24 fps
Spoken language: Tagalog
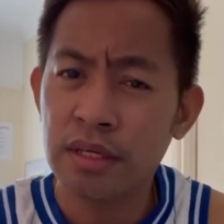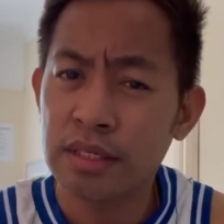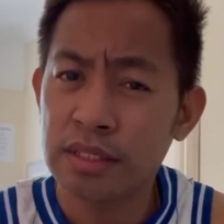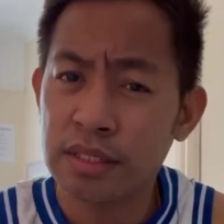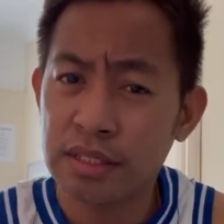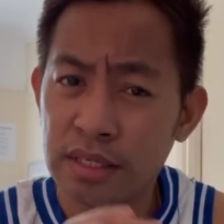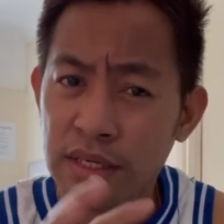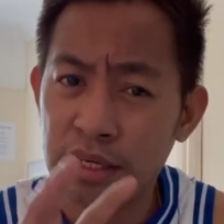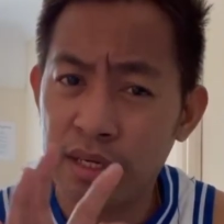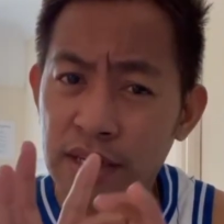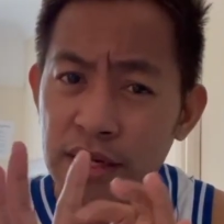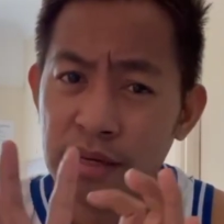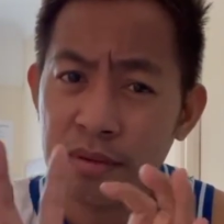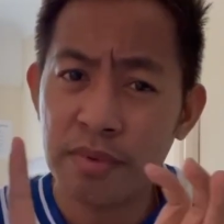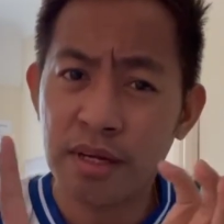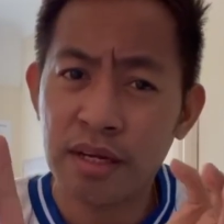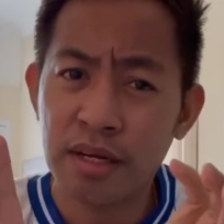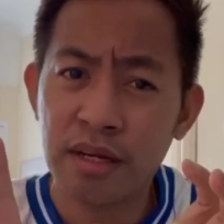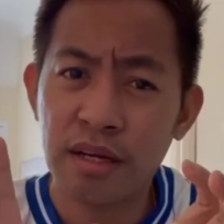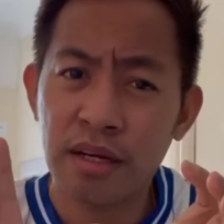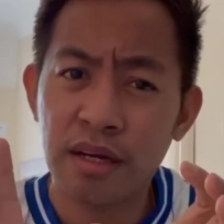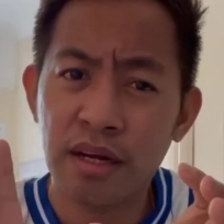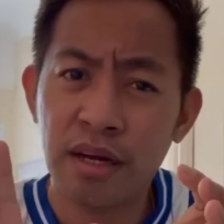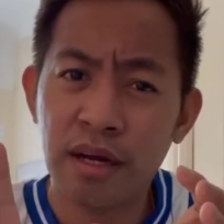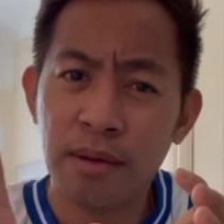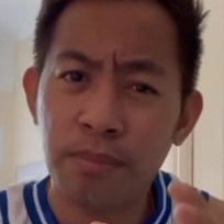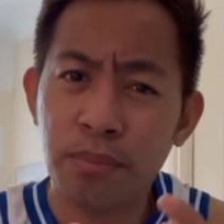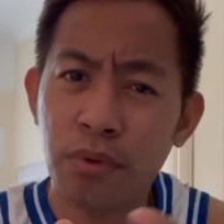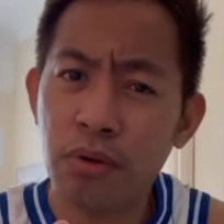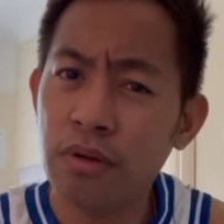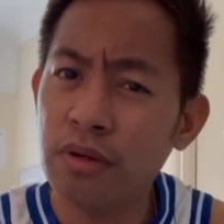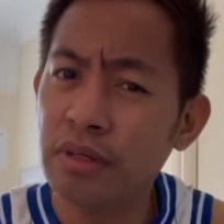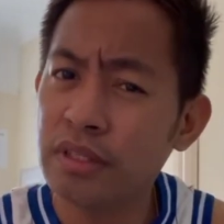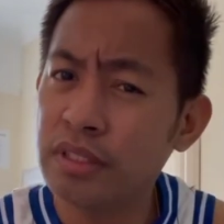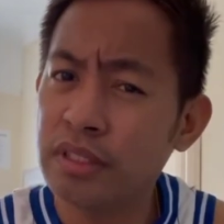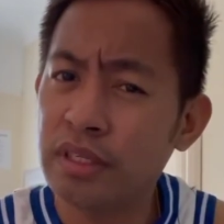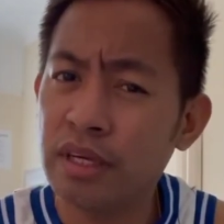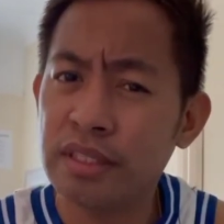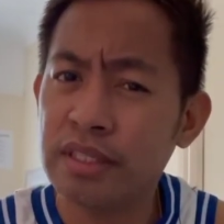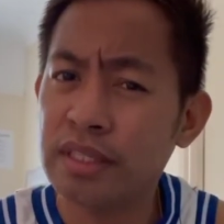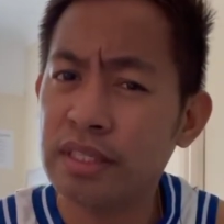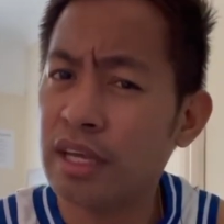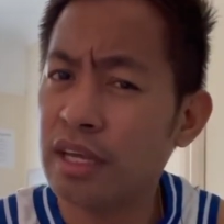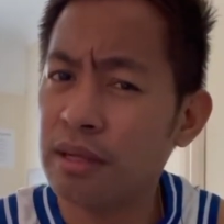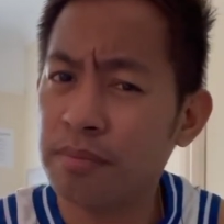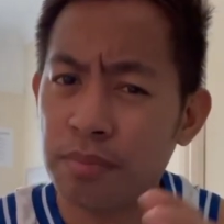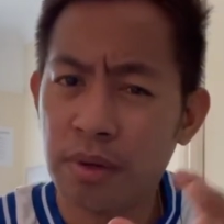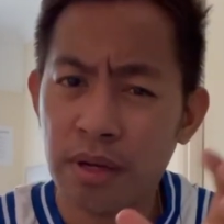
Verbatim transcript: sana mag-apologize kahit